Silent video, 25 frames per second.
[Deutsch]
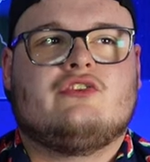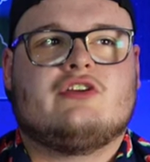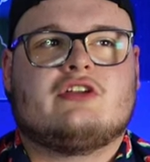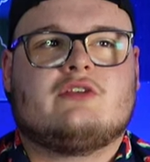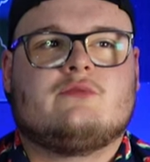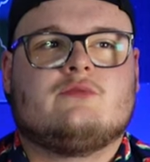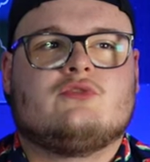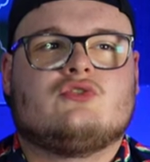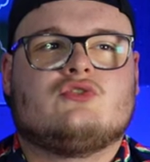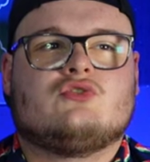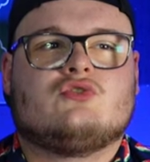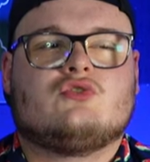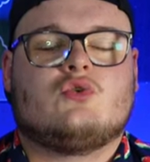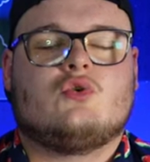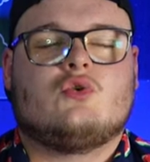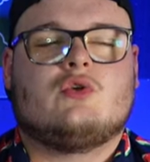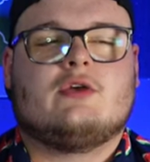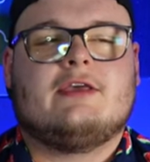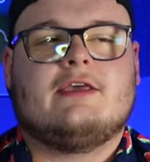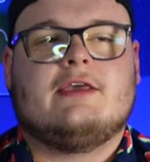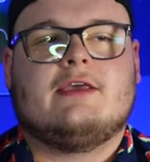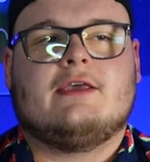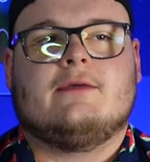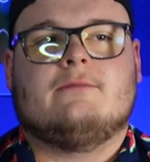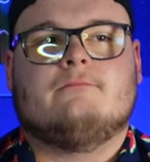ich dachte mir schon so,
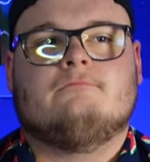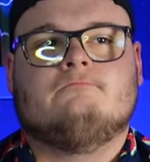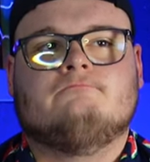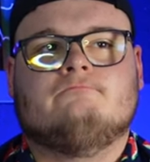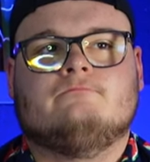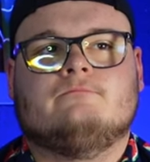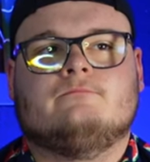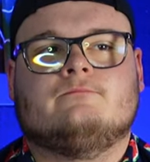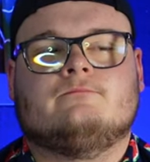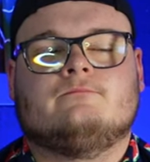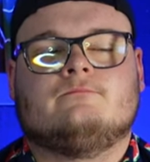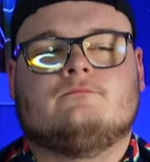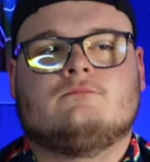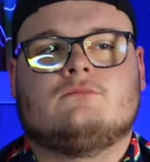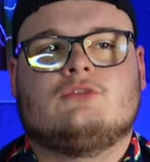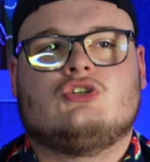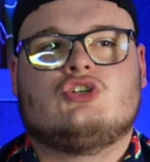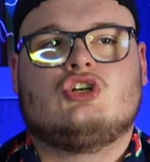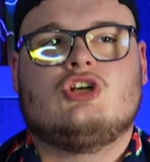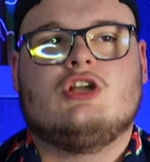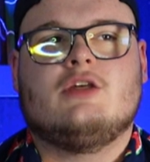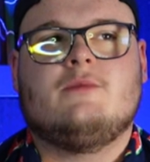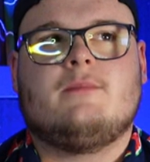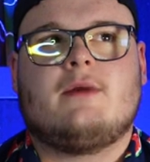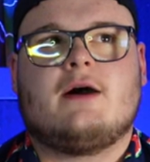okay, hm,
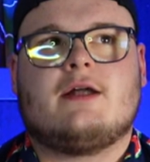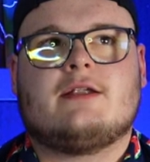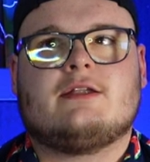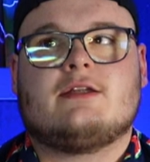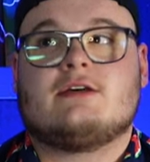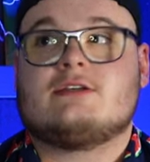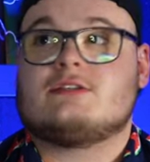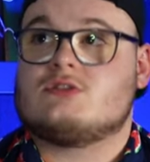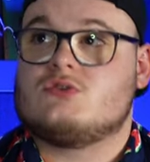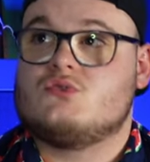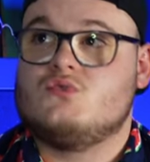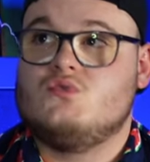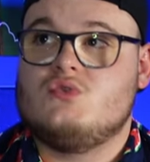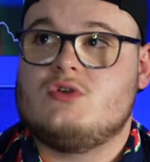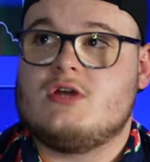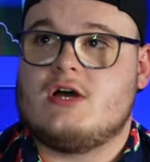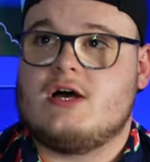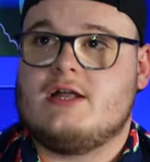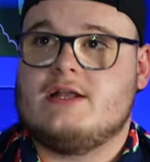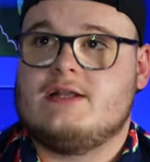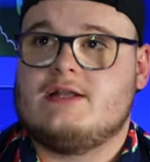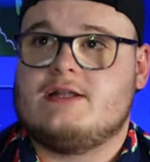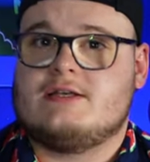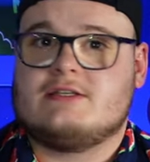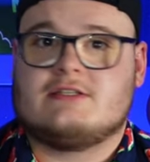schlimm anders, gut
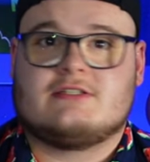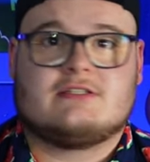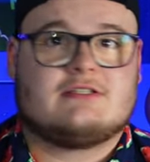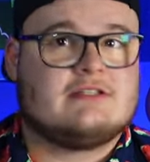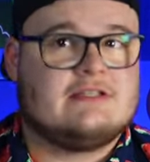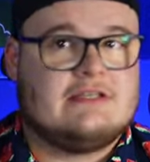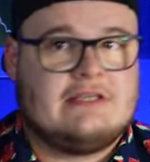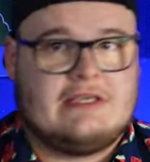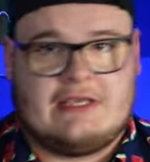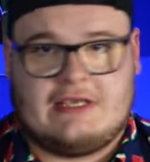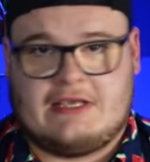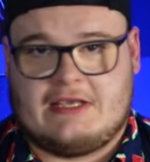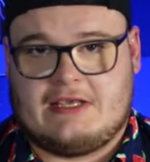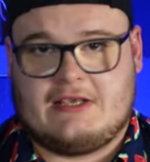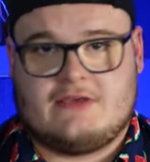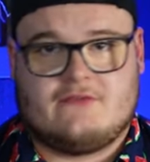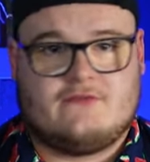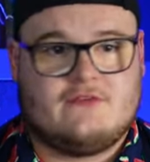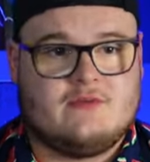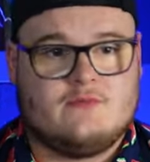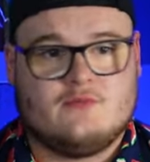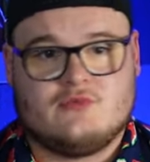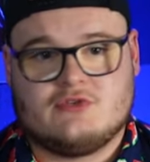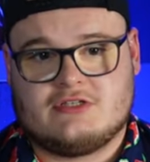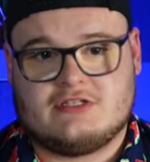anders, äh,
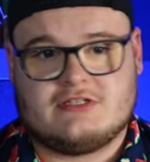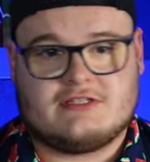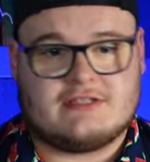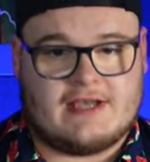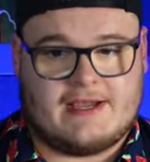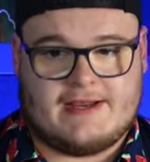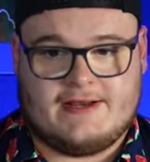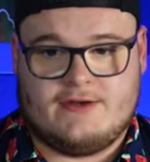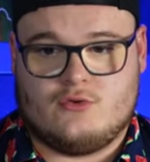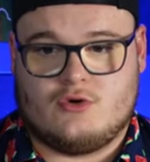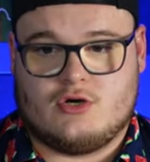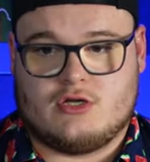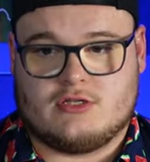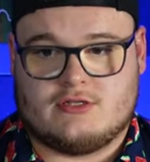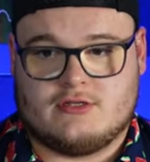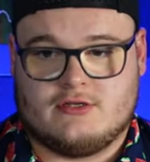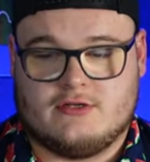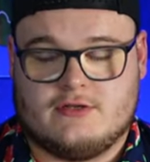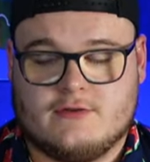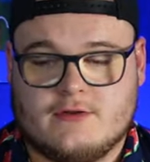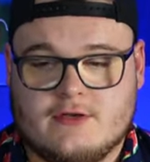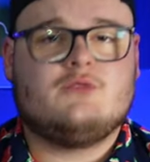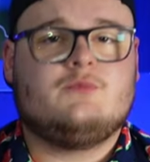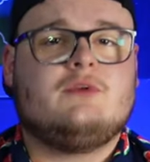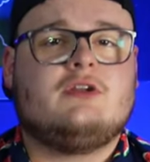wie muss ich es
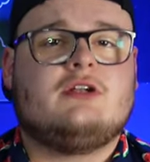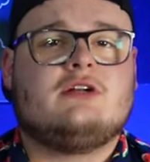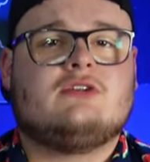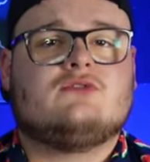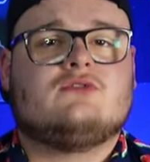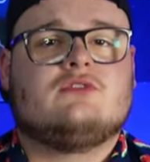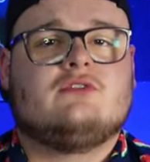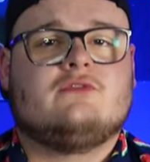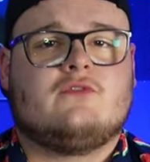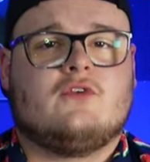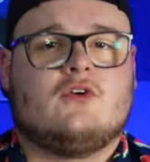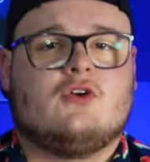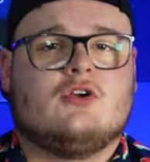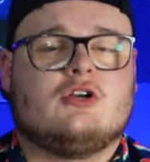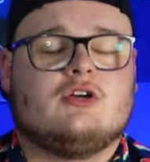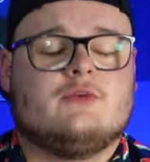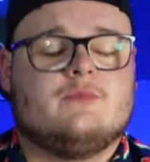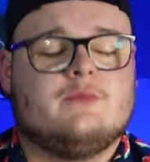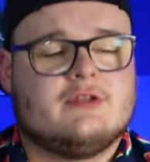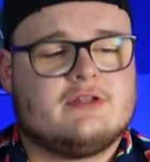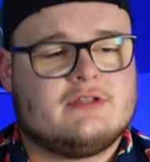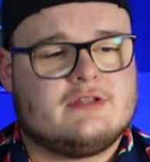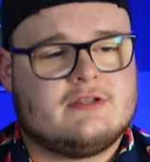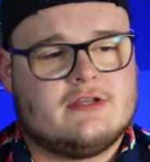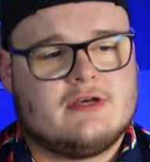einordnen? Ich bin also in die Folge
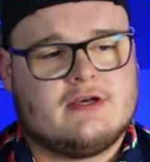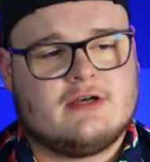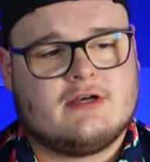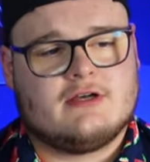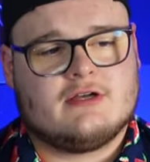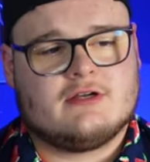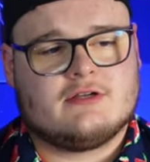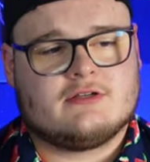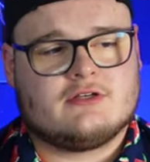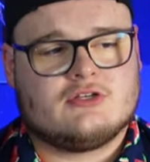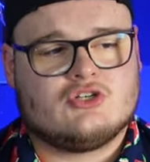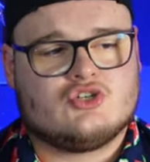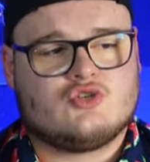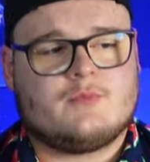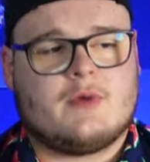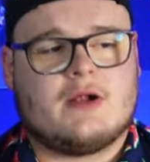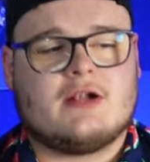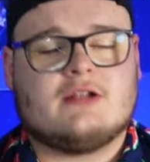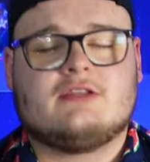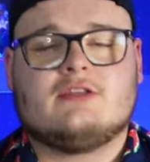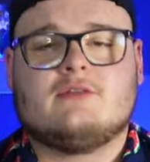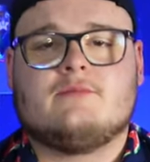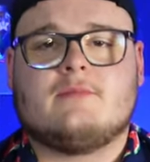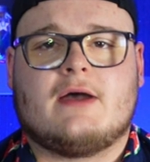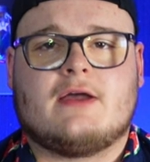mit einer
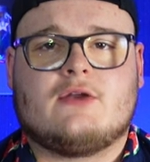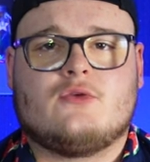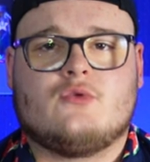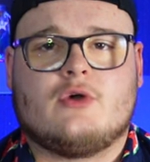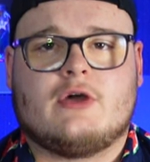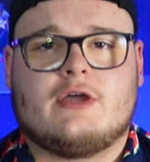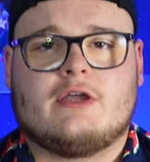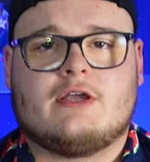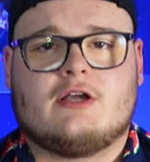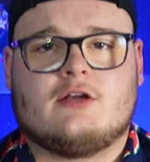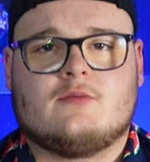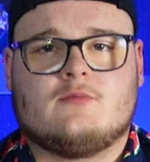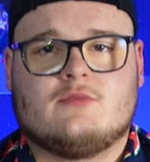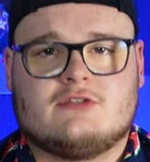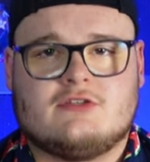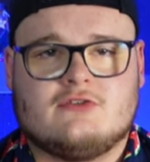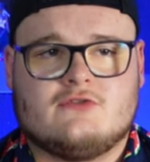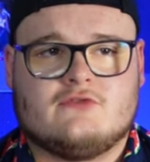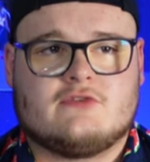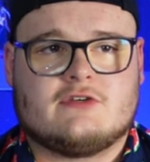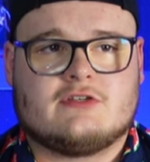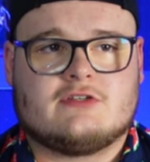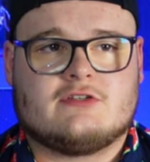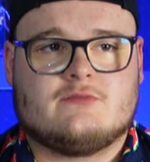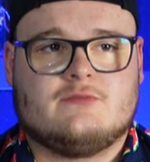gespaltenen Meinung reingegangen,
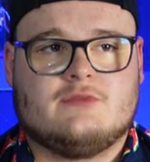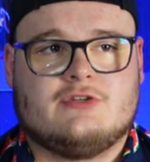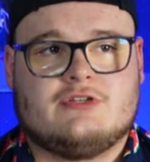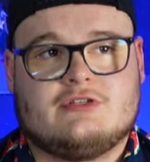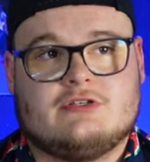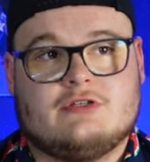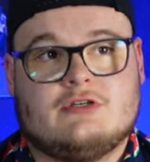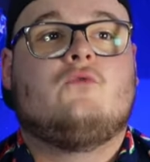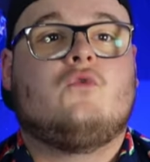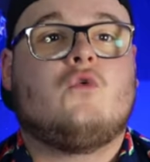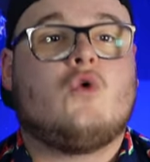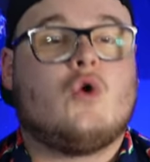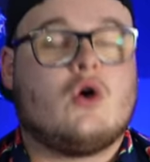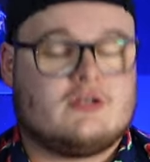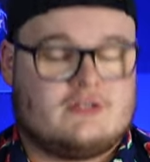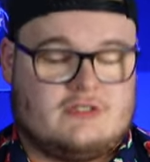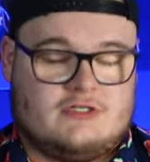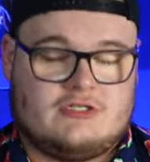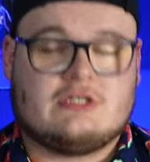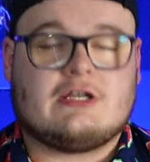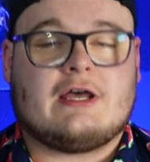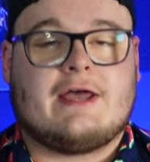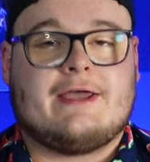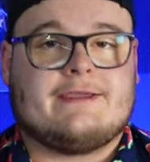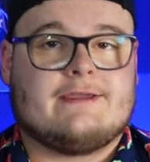beziehungsweise mit
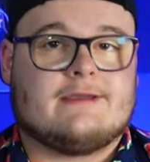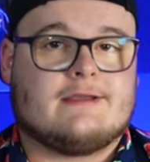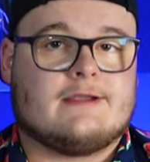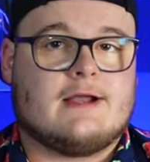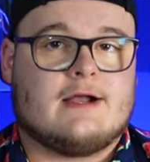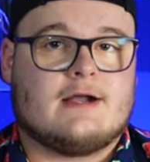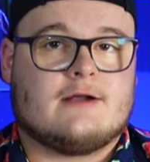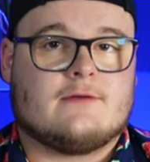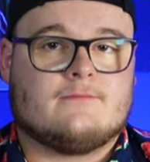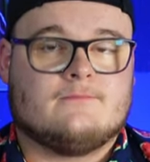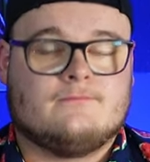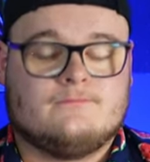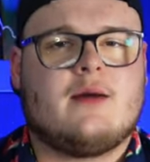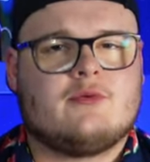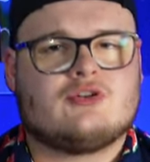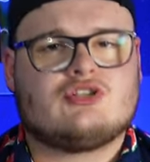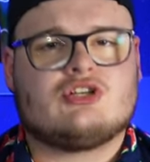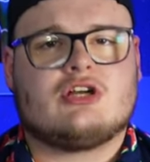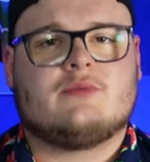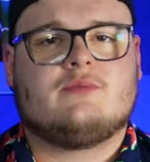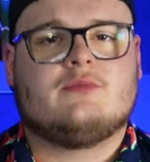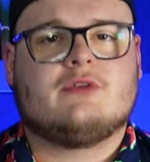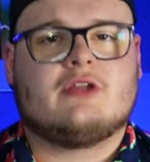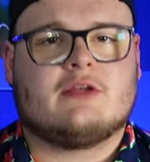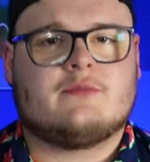Vorsicht reingegangen. Aber
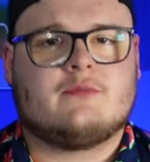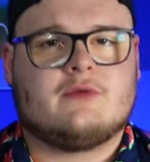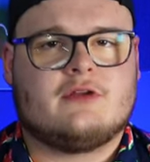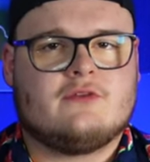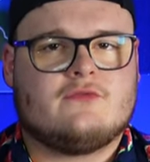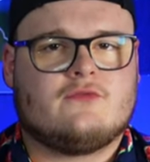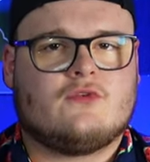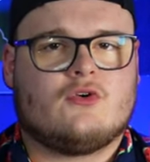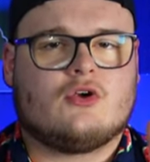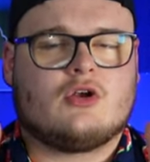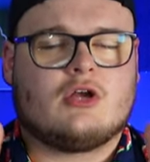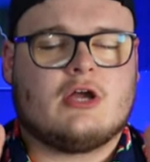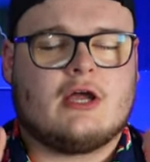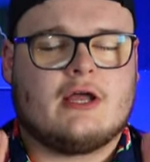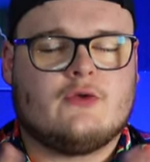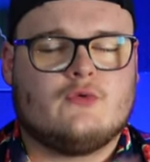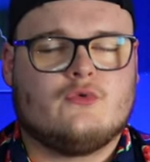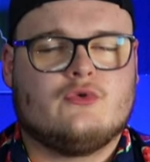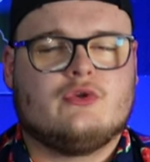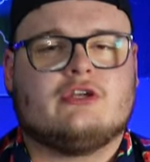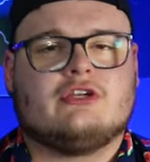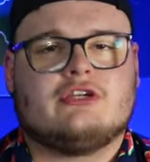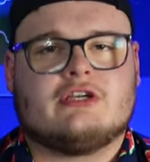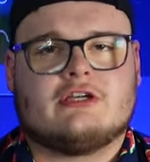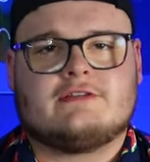starten wir direkt mal in die Folge rein
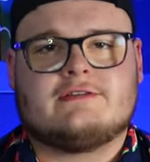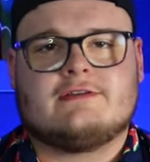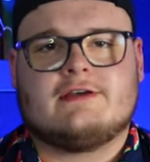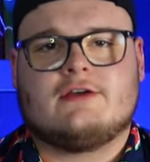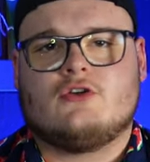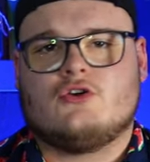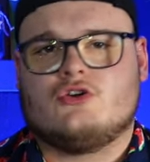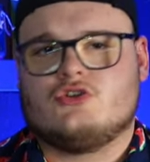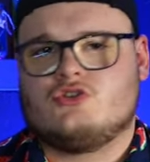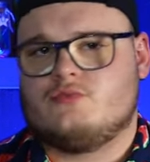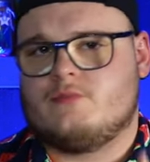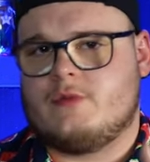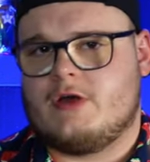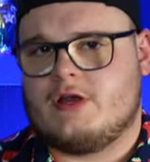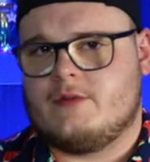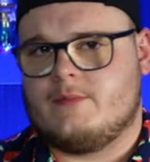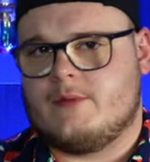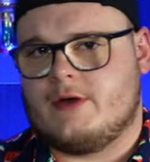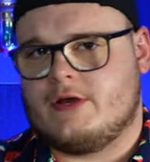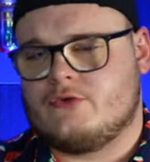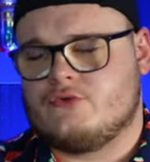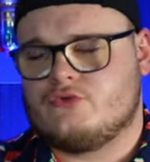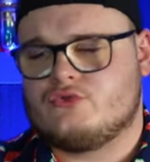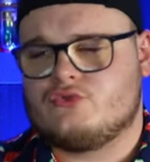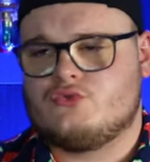und ich erzähle euch meine
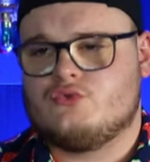Meinung